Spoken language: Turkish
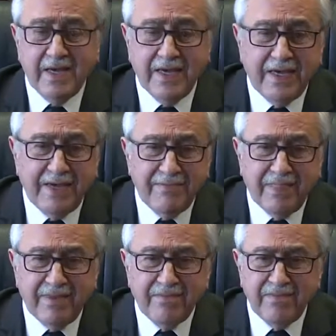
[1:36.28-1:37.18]
E,
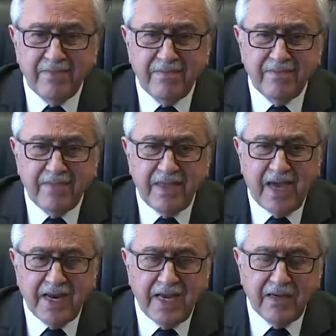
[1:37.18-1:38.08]

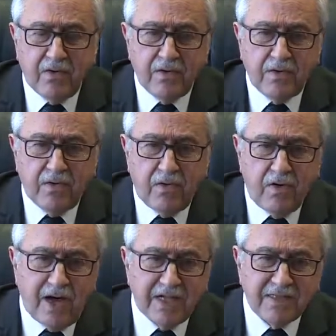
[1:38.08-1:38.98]
yani
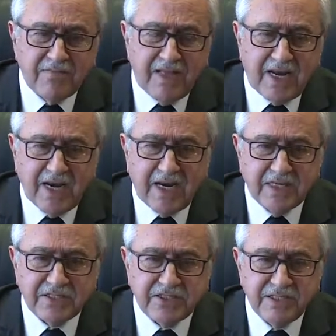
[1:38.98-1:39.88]
o adımlara
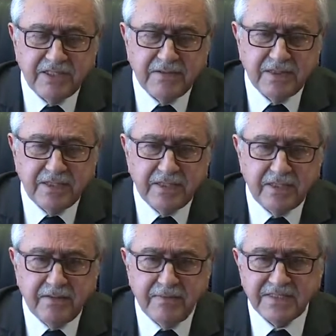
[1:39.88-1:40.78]
karşı
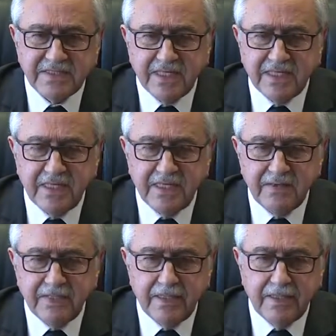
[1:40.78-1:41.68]
e,
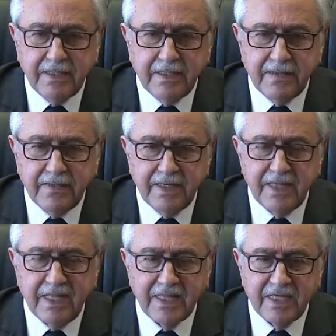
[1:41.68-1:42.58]
bizdeki e,
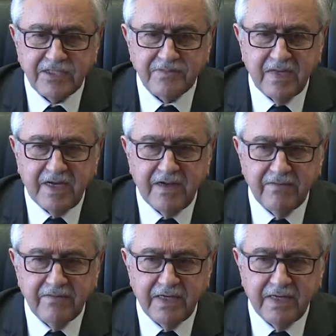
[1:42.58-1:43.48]

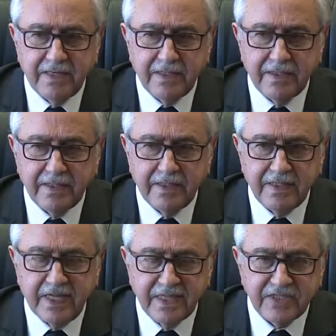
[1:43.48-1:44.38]
inatlaşma ve e,
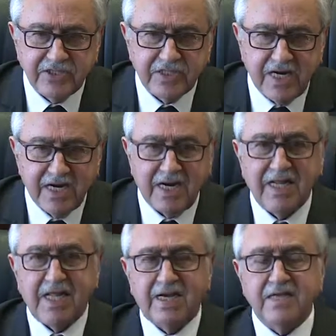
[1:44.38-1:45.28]
yanlış
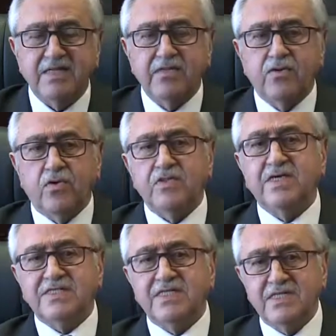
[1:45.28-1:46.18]
kararların
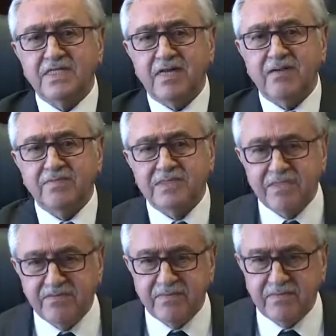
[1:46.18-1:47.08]
ötesinde
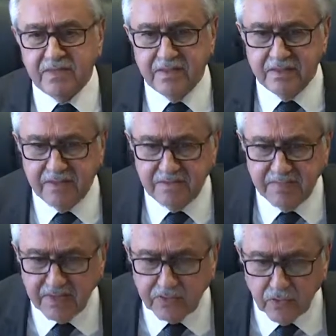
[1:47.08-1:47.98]
bizim e,
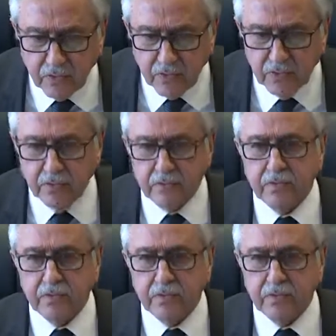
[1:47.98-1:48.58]
bir türlü